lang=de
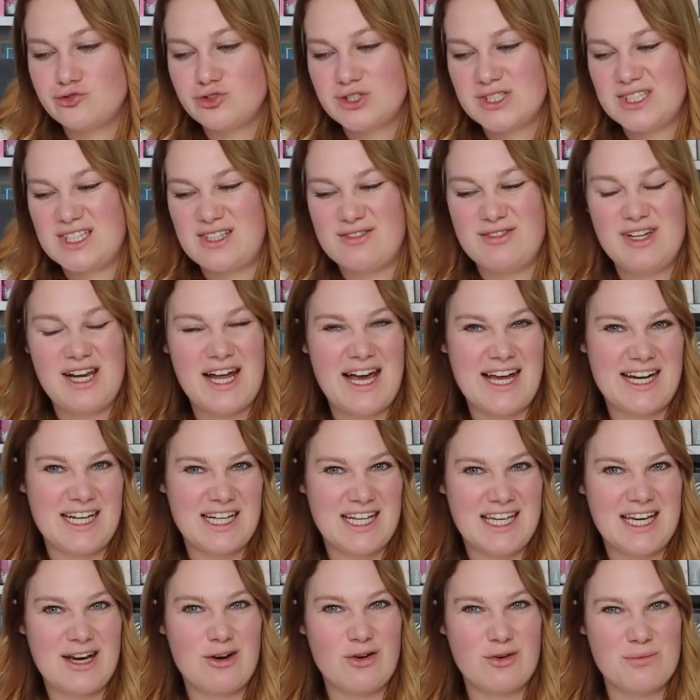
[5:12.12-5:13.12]
ich will
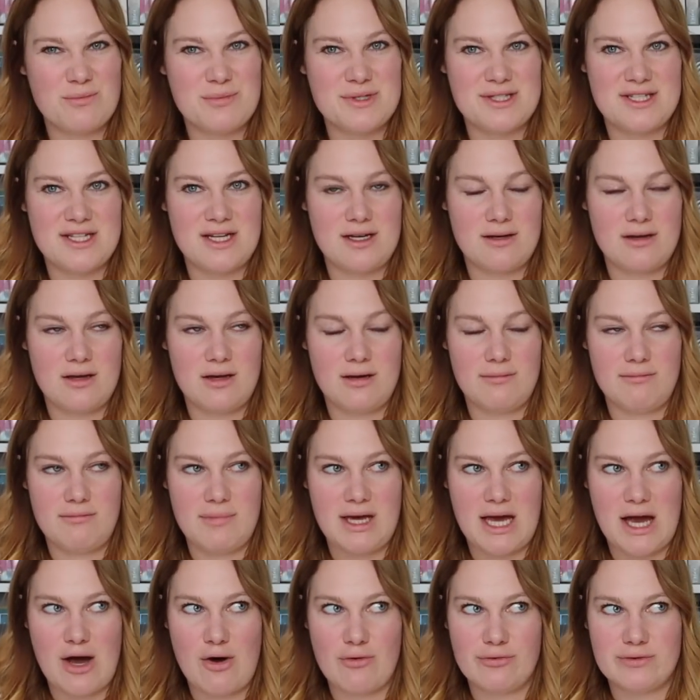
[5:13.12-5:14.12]
eigentlich auch ein bisschen
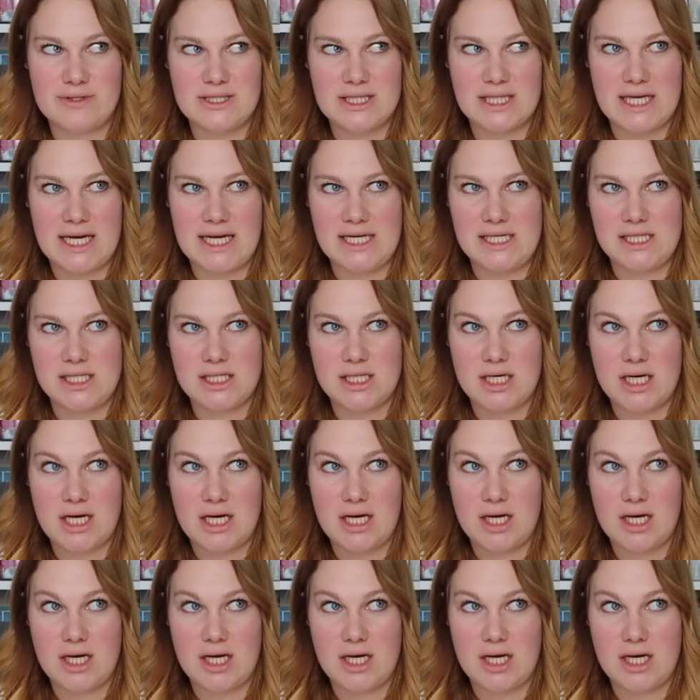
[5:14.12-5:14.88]
mehr aufs Geld